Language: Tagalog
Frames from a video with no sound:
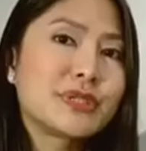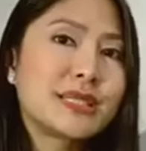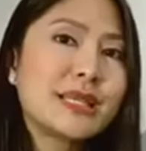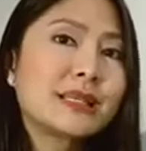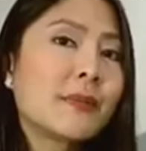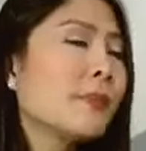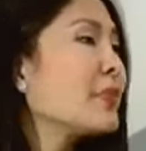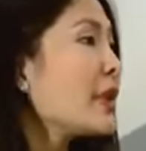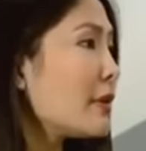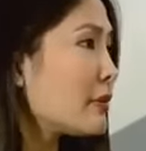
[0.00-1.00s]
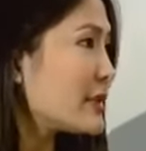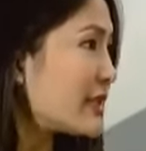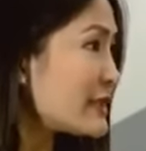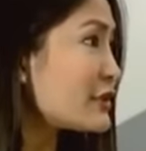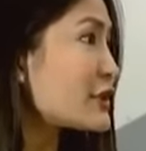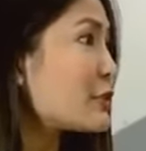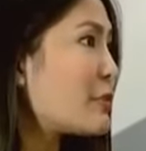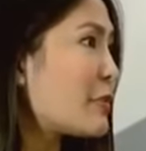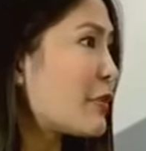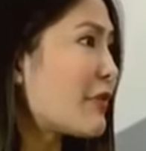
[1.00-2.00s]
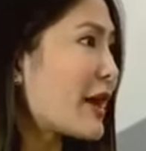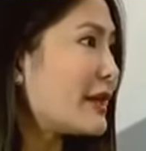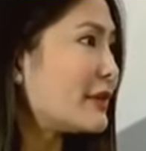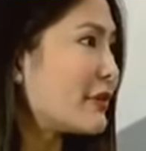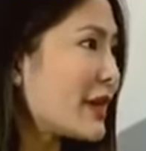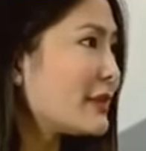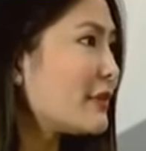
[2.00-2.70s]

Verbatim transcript: receipt, scissors will be provided. Right,